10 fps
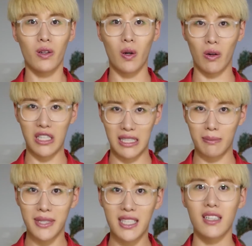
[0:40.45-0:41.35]
口齿
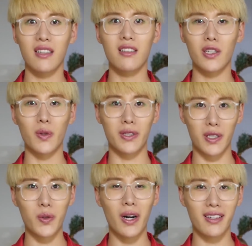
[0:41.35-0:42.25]
不清这种
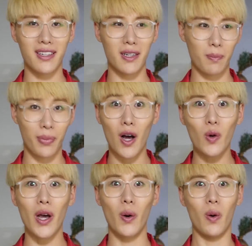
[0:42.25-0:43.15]
情况呢，不要
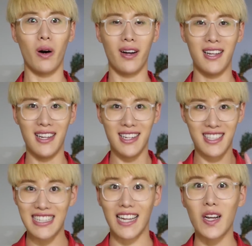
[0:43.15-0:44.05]
怪我
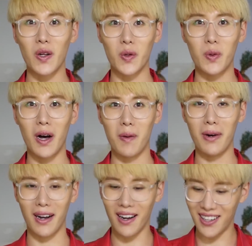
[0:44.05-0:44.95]
是牙套的锅，好不
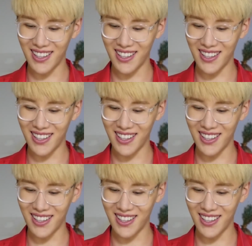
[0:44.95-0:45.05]
好？